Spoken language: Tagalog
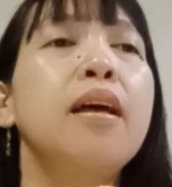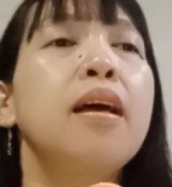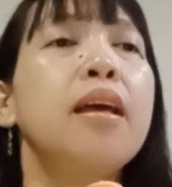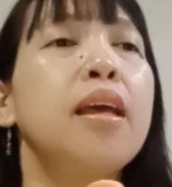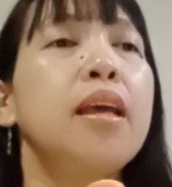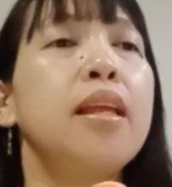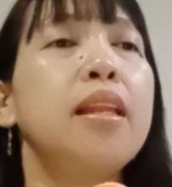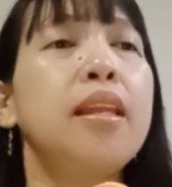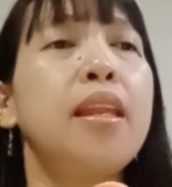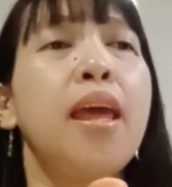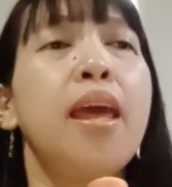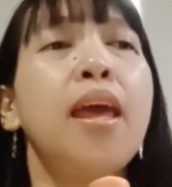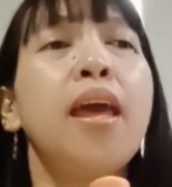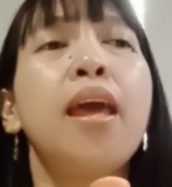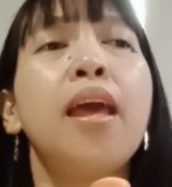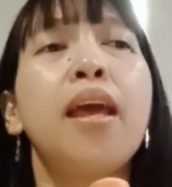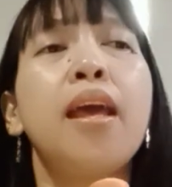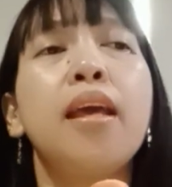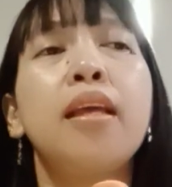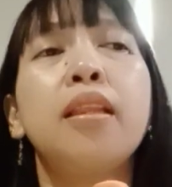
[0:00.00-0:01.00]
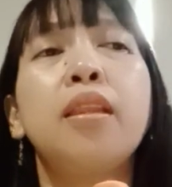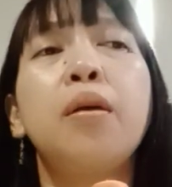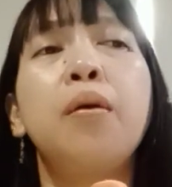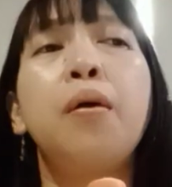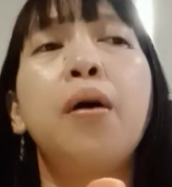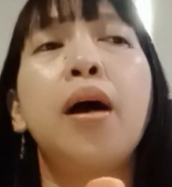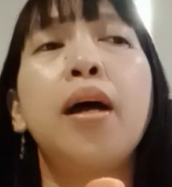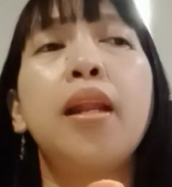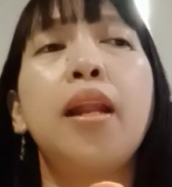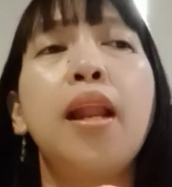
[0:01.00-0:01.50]
Hindi
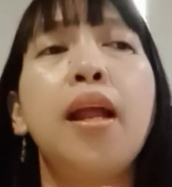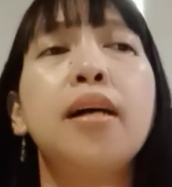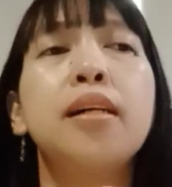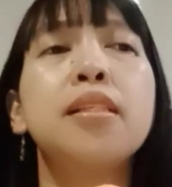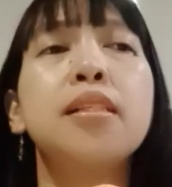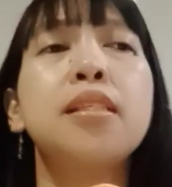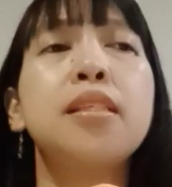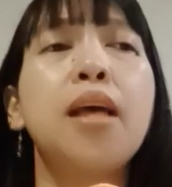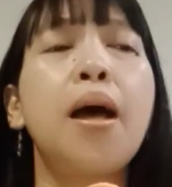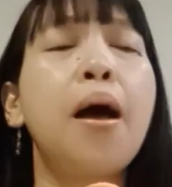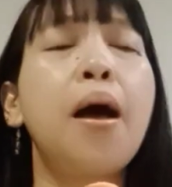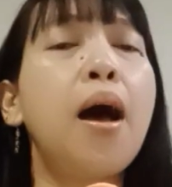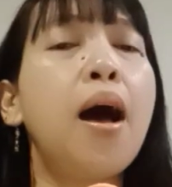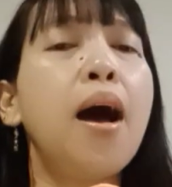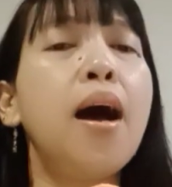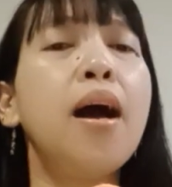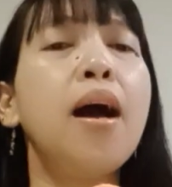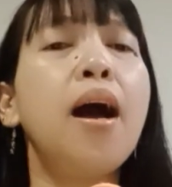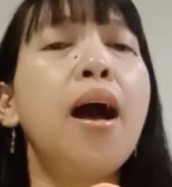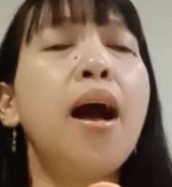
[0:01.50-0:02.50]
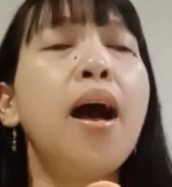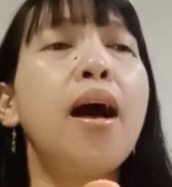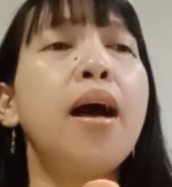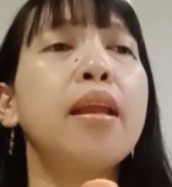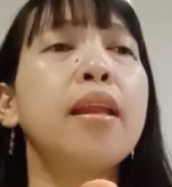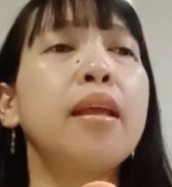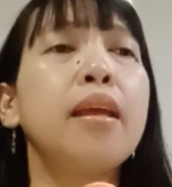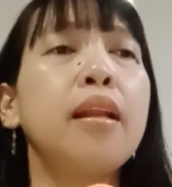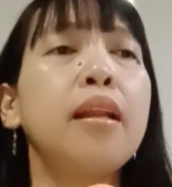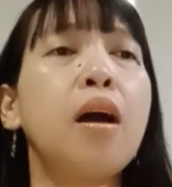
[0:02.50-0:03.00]
ito lang sa
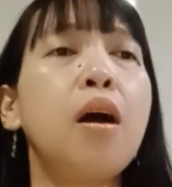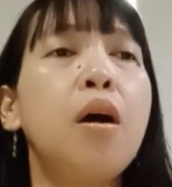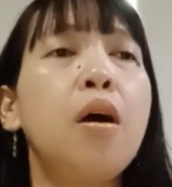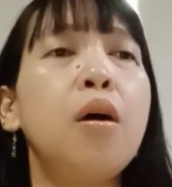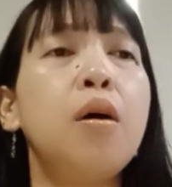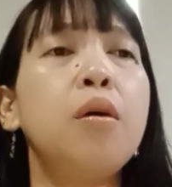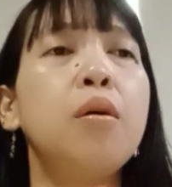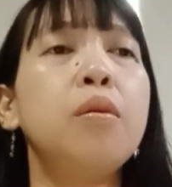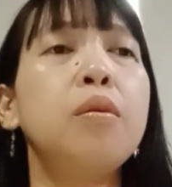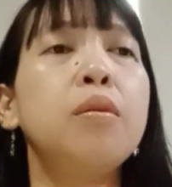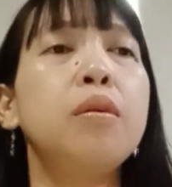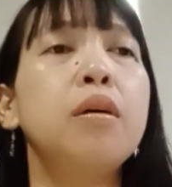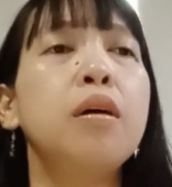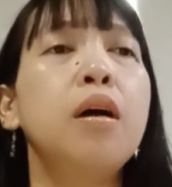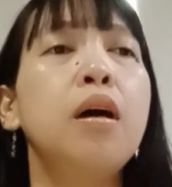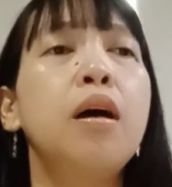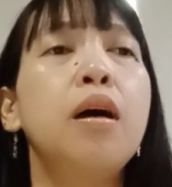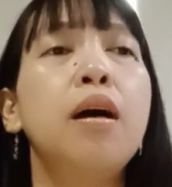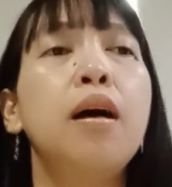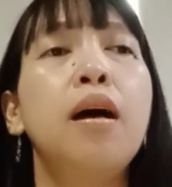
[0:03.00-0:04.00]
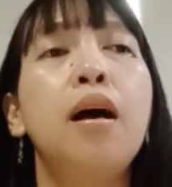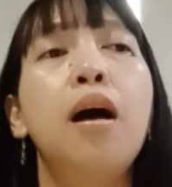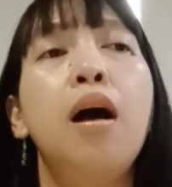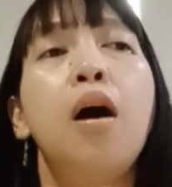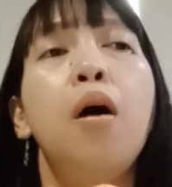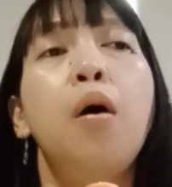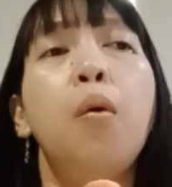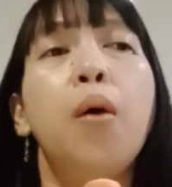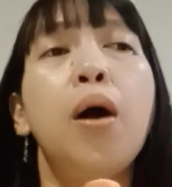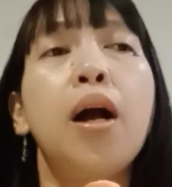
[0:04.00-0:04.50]
hangarin ko
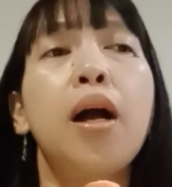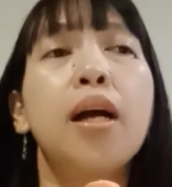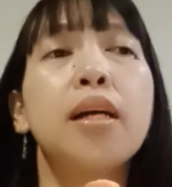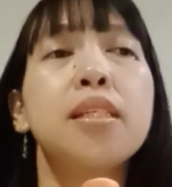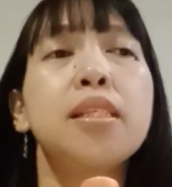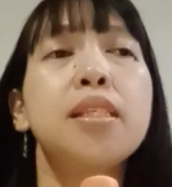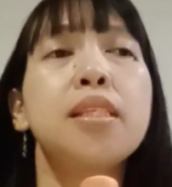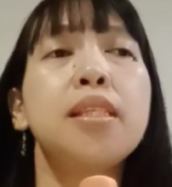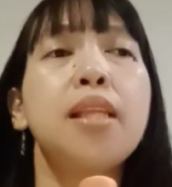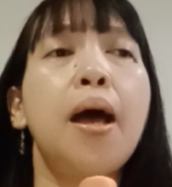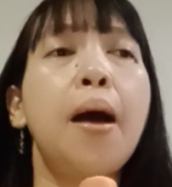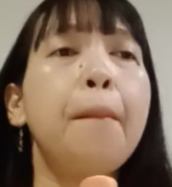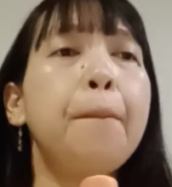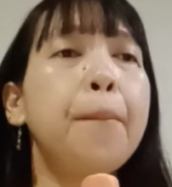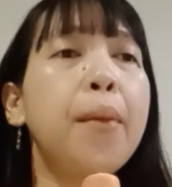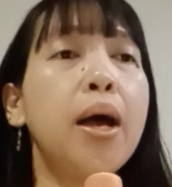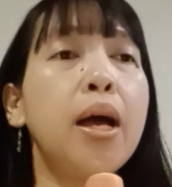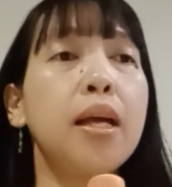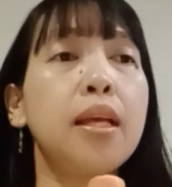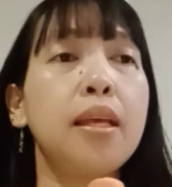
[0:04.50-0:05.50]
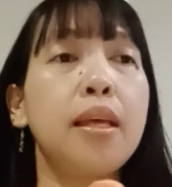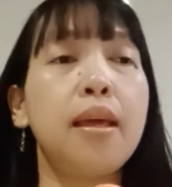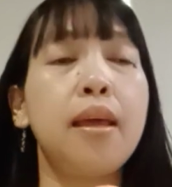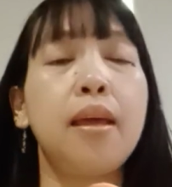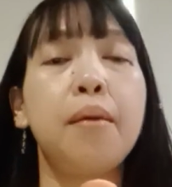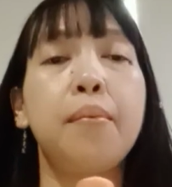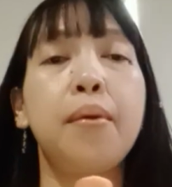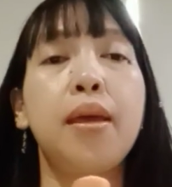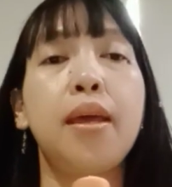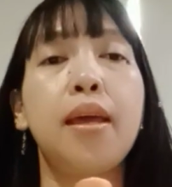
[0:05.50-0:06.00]
Wakas na
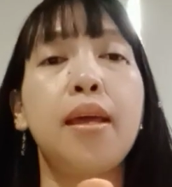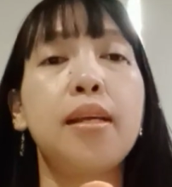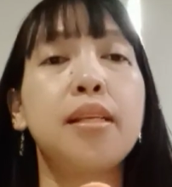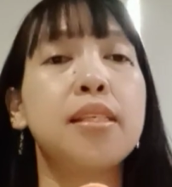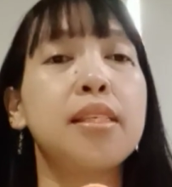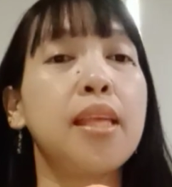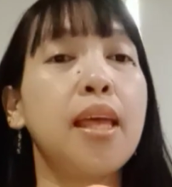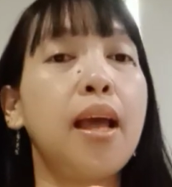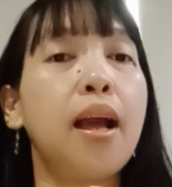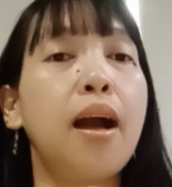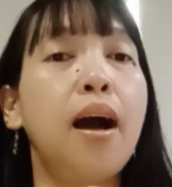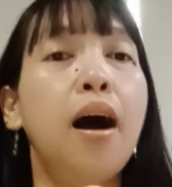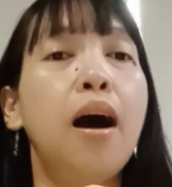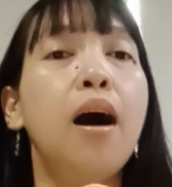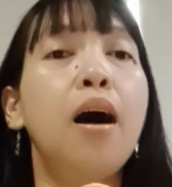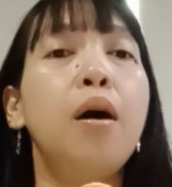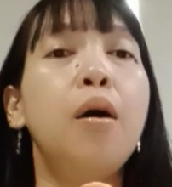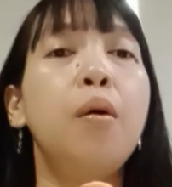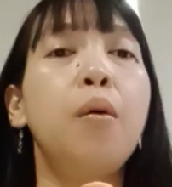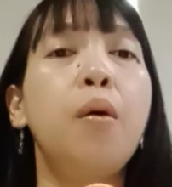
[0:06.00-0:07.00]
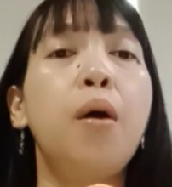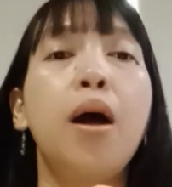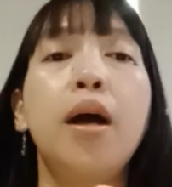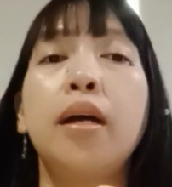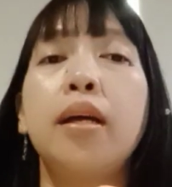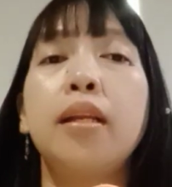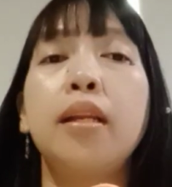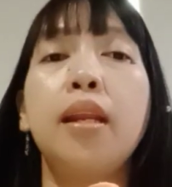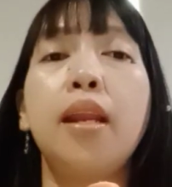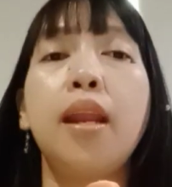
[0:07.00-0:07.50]
pag-ibig sigaw
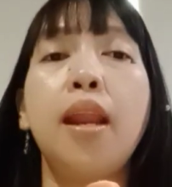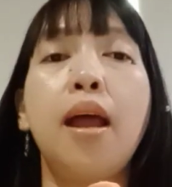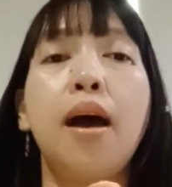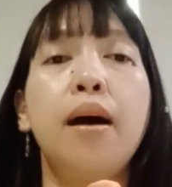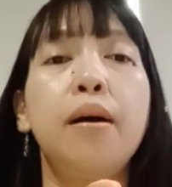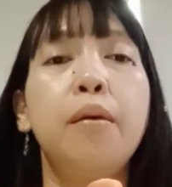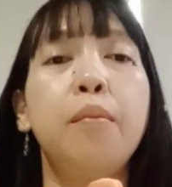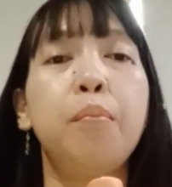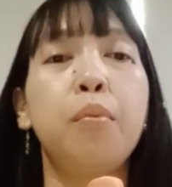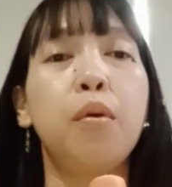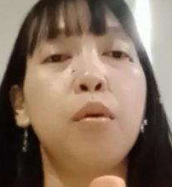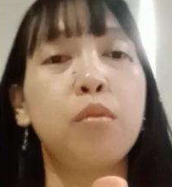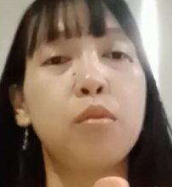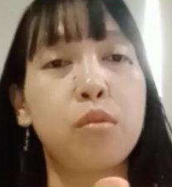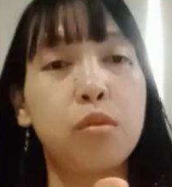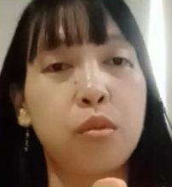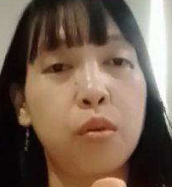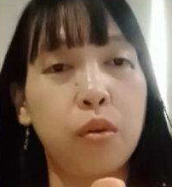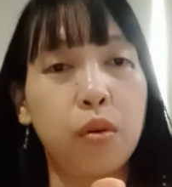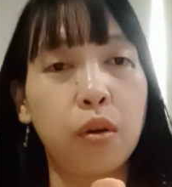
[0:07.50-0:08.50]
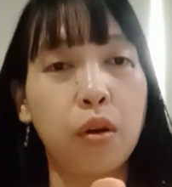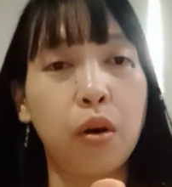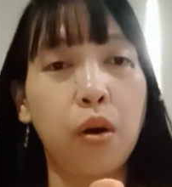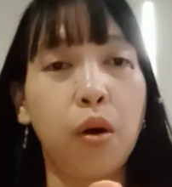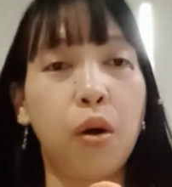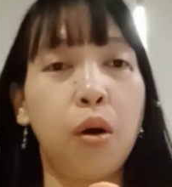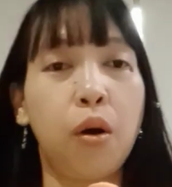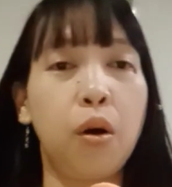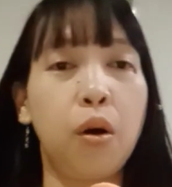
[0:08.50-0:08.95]
ng puso ko